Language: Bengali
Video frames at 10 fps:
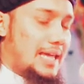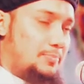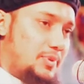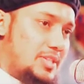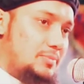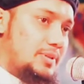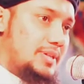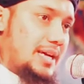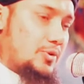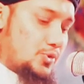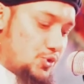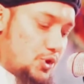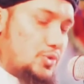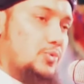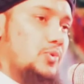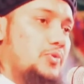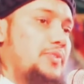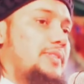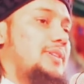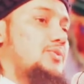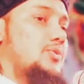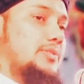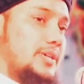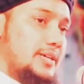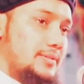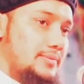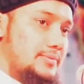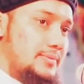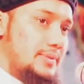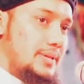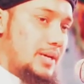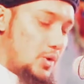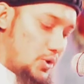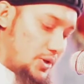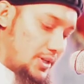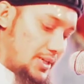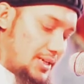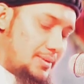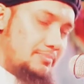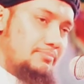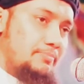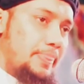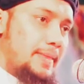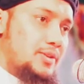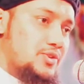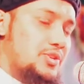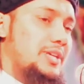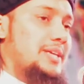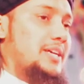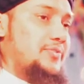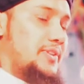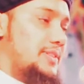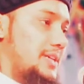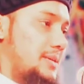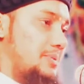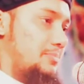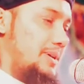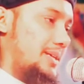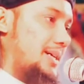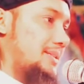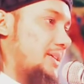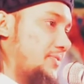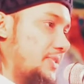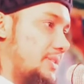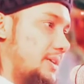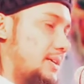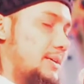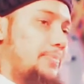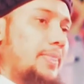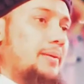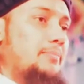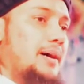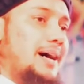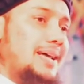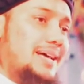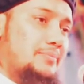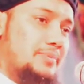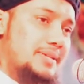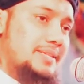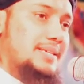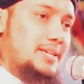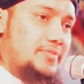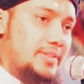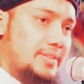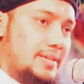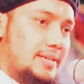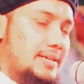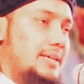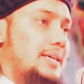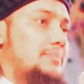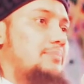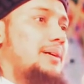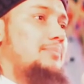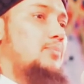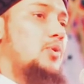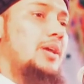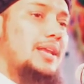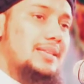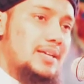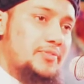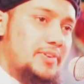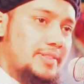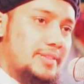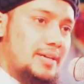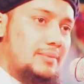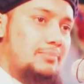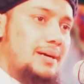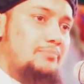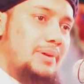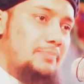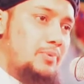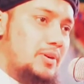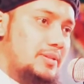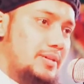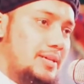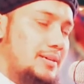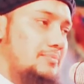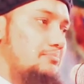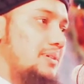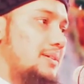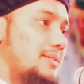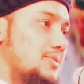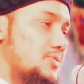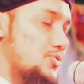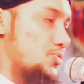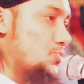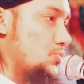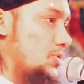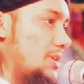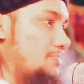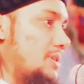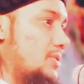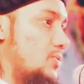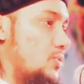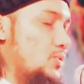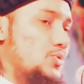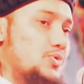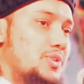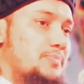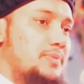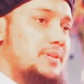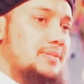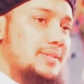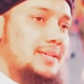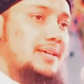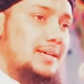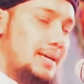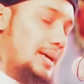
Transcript: এই পৃথিবীতে এখন যতগুলো ফেতনা চলছে হোক সেটা শিরকের ফেতনা বা বেদাতের ফেতনা বা হারাম রিজিকের ফেতনা বা মহিলাদের ফেতনা বা বেপর্দা বা সুদ আপনার ঘুষ আপনার জেনা